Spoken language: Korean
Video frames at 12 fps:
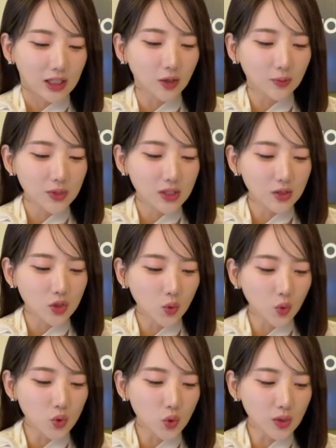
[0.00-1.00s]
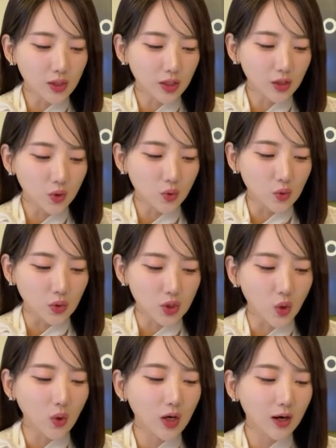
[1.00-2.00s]
기업 실적 호조를 계기로
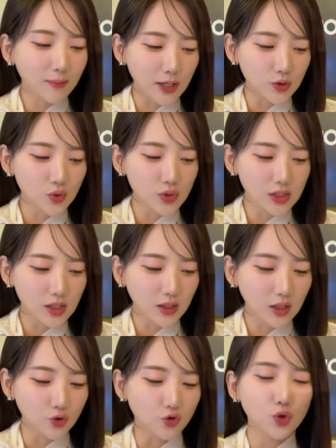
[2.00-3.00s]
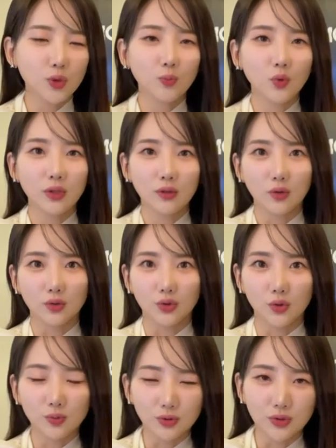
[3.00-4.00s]
저가 매수세가 유입된
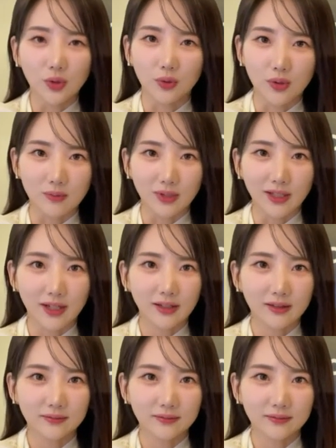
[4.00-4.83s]
것으로 분석됩니다.